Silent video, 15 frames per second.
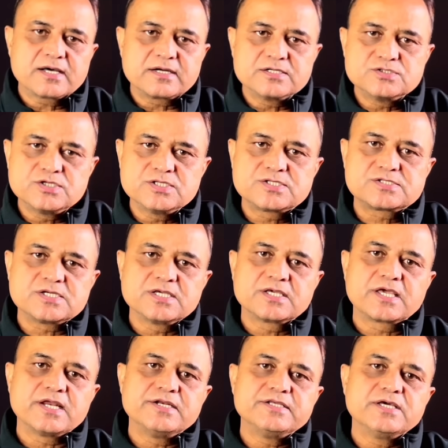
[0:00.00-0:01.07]
रणजीत सिंह
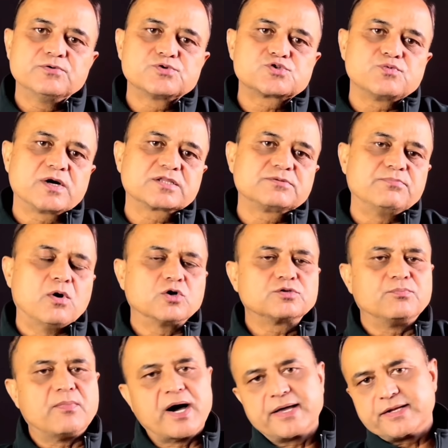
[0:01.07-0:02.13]
के लिए उस वक्त
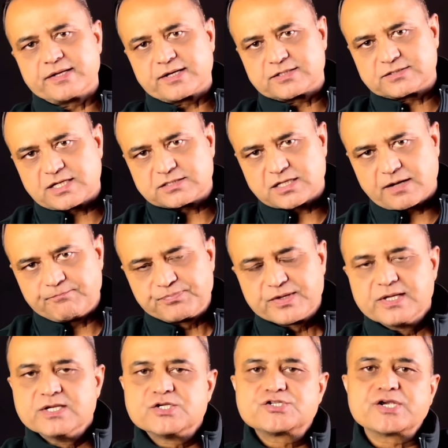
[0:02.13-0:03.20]
बहुत मायने रखता था
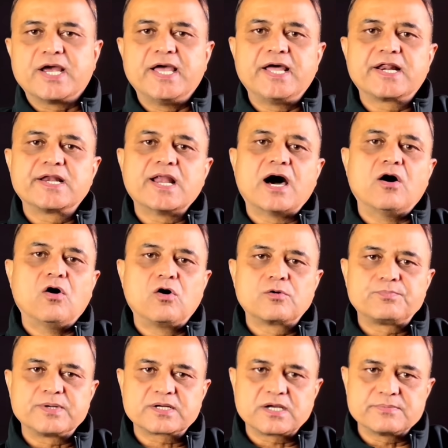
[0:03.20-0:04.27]
शहर लाहौर
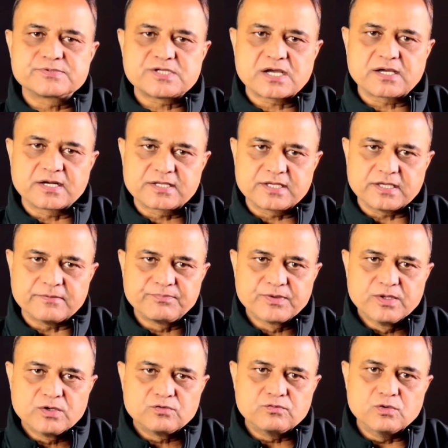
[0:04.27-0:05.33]
पर कब्जा करके
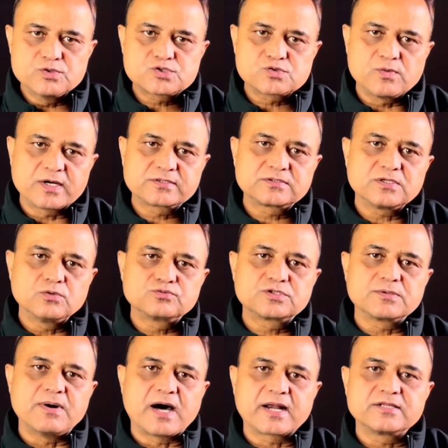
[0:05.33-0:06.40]
वो उस वक्त
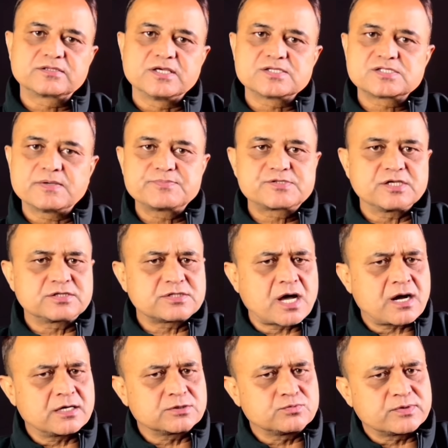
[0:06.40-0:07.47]
उत्तर भारत के सबसे
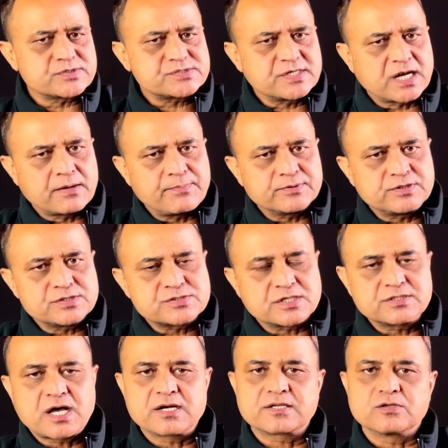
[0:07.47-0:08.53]
ताकतवर सेनापति
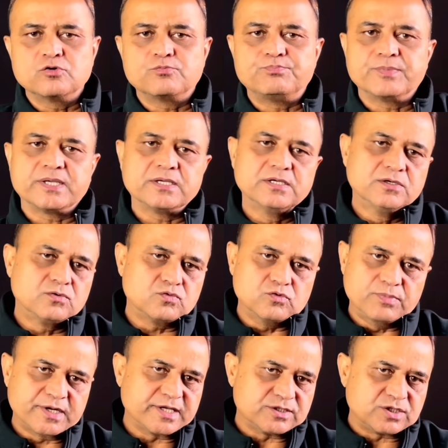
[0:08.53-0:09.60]
सरदार के रूप में
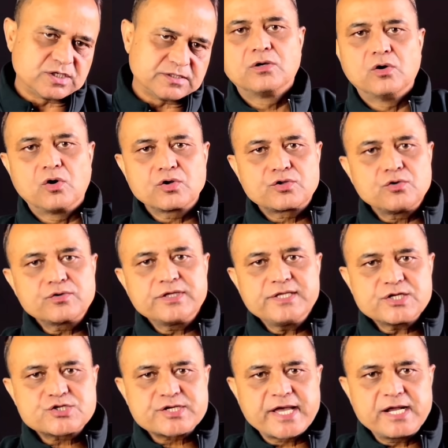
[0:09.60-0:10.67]
उभरे थे और क्योंकि
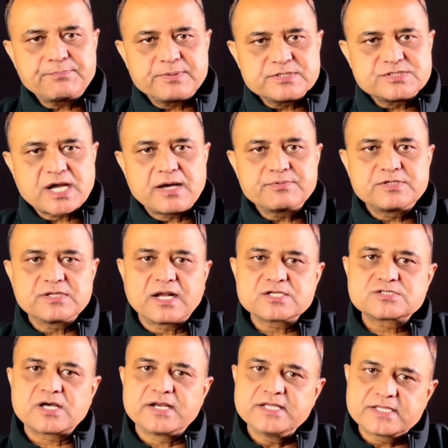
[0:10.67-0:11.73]
ये शहर पंजाब की
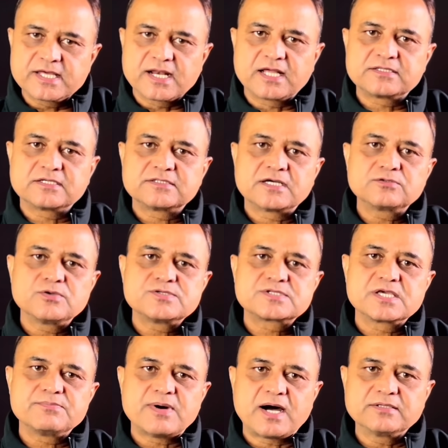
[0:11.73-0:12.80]
राजधानी कहलाता था तो
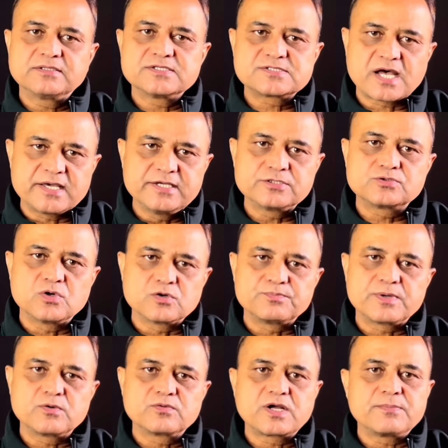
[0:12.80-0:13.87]
इसके बाद जाहिर तौर
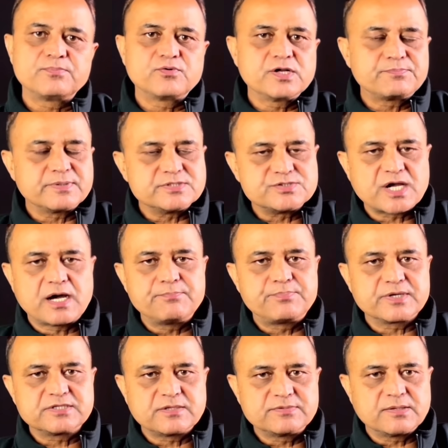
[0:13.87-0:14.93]
पर उनका पूरे पंजाब
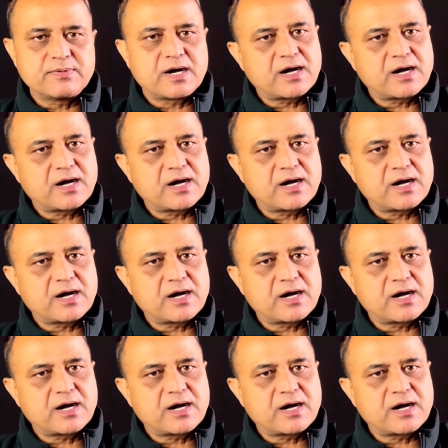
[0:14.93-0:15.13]
पर दबदबा